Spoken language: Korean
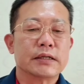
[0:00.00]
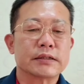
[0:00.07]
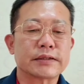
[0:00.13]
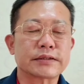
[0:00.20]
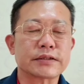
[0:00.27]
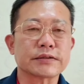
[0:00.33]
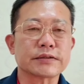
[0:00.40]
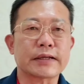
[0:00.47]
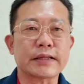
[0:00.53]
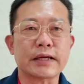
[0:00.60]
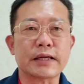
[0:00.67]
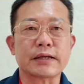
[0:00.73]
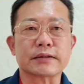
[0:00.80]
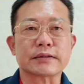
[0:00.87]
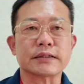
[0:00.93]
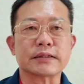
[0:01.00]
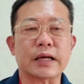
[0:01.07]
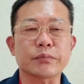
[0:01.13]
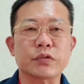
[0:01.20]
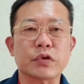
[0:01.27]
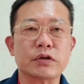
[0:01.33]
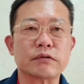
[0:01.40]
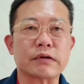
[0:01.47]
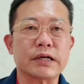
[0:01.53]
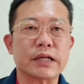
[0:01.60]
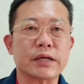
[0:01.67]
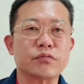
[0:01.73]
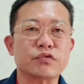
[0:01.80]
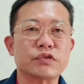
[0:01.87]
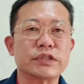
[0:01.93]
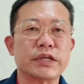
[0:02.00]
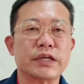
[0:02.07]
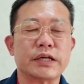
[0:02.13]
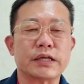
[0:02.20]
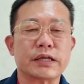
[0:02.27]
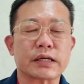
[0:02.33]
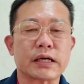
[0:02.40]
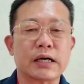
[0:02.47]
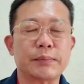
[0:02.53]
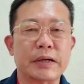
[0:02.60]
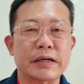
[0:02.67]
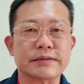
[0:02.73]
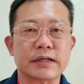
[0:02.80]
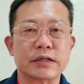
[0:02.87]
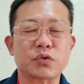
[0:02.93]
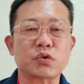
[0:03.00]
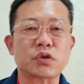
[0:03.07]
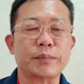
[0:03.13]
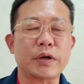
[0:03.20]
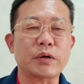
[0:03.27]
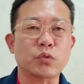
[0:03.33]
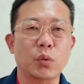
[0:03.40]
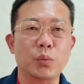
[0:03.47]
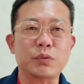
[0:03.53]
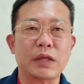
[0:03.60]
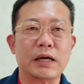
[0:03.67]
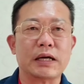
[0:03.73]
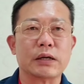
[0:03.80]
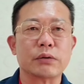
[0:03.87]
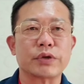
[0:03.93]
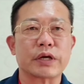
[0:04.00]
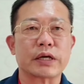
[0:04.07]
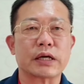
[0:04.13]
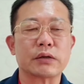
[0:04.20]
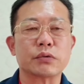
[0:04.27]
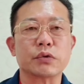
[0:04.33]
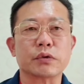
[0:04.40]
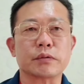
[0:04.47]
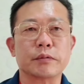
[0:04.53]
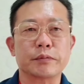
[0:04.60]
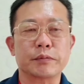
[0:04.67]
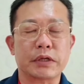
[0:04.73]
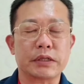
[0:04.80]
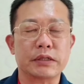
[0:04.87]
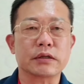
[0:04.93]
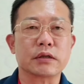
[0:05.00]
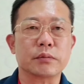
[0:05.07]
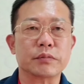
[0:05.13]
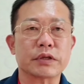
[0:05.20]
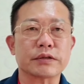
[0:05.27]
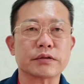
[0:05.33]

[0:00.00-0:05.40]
어, 색정 색나이라는 것은 남녀 간의 문제가 발생할 소리가 매우 높다라고 이해를 하고 있는, 있는 겁니다.